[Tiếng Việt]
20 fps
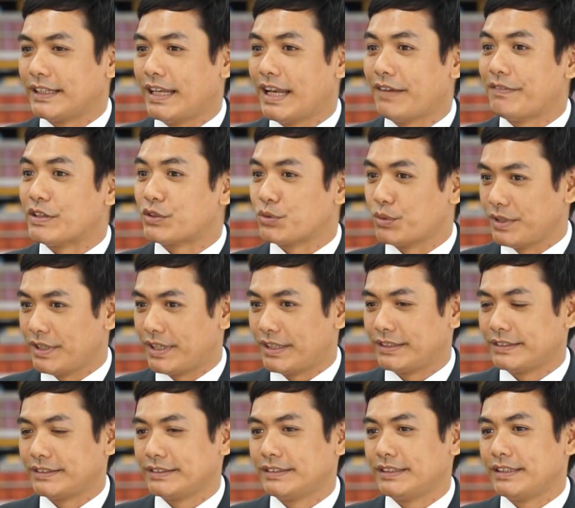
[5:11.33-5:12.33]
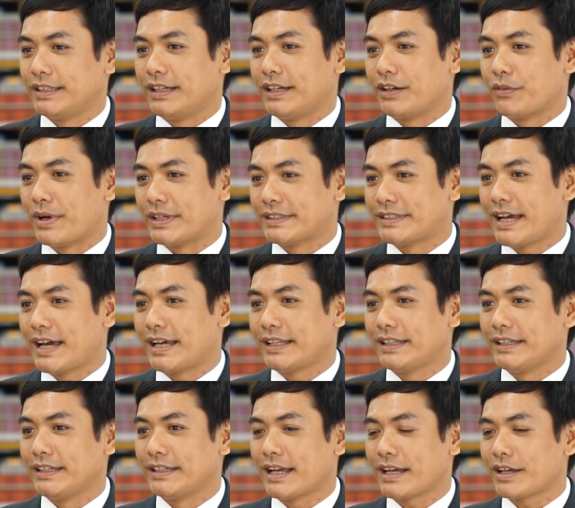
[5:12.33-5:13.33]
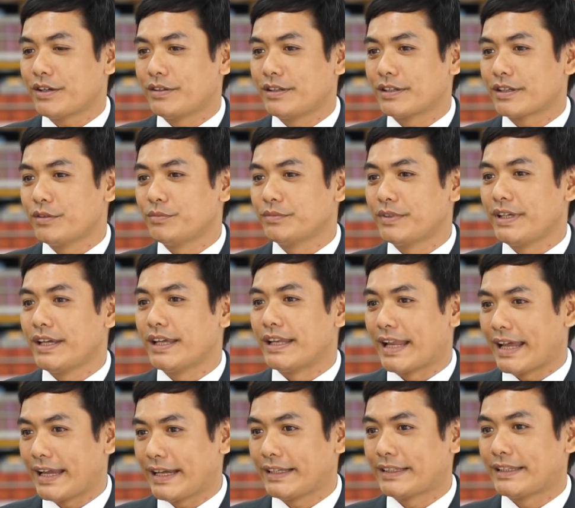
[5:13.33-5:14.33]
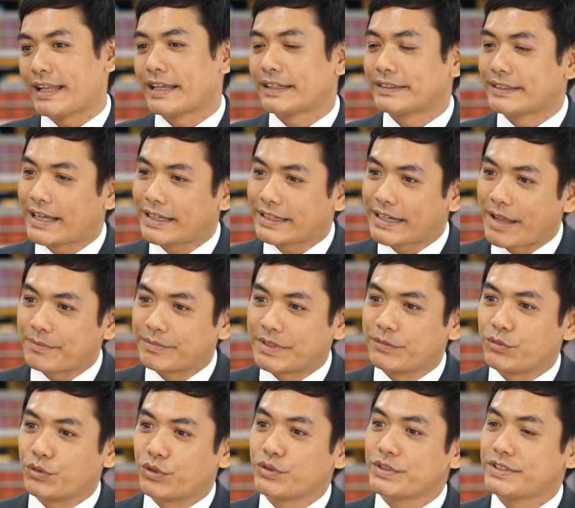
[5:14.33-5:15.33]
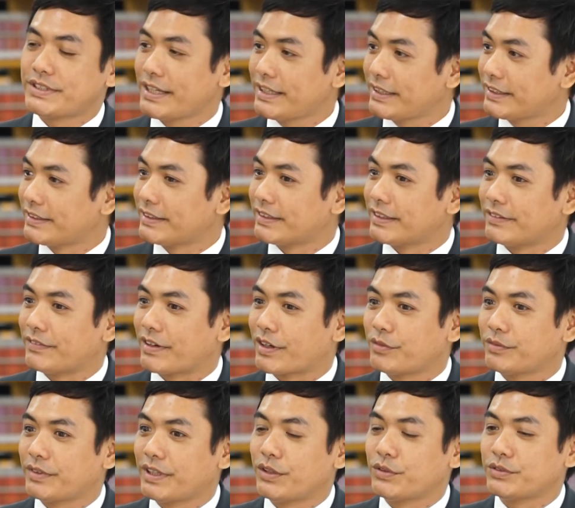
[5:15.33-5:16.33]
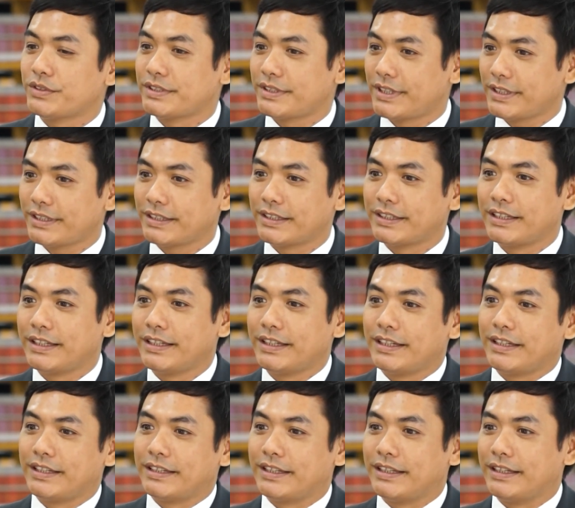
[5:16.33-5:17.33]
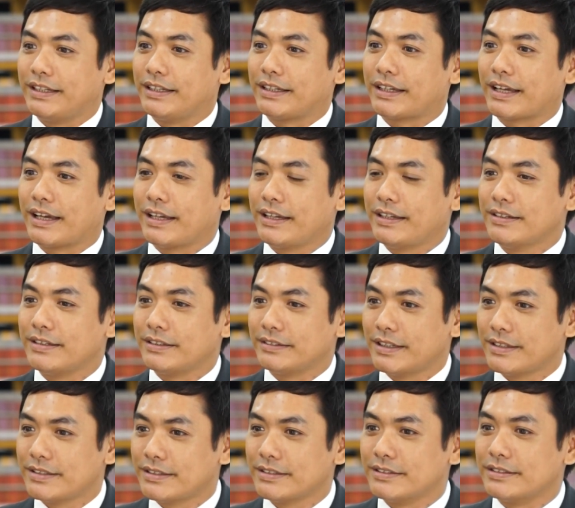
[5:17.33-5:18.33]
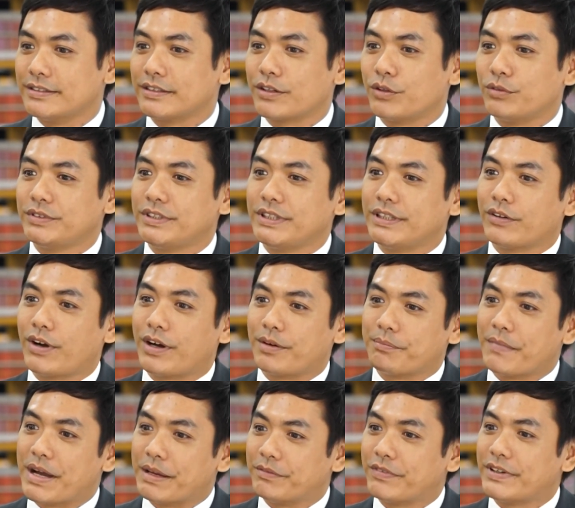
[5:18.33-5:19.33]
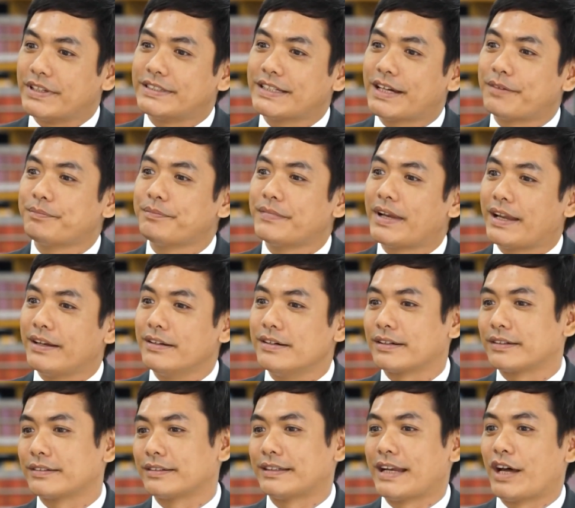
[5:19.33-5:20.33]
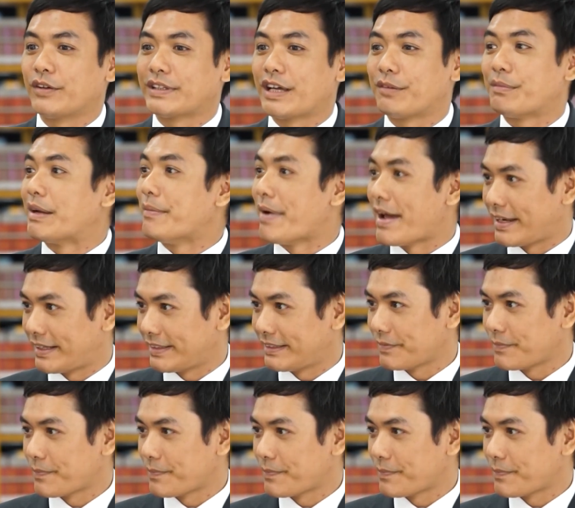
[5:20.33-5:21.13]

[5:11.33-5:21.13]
Đây là về số lượng. Ngoài ra thì các công ty hiện nay đang đang làm dịch vụ logistics và công ty logistics ấy, thì cái lượng nhân sự cũng chỉ khoảng 7% là được đào tạo bài bản.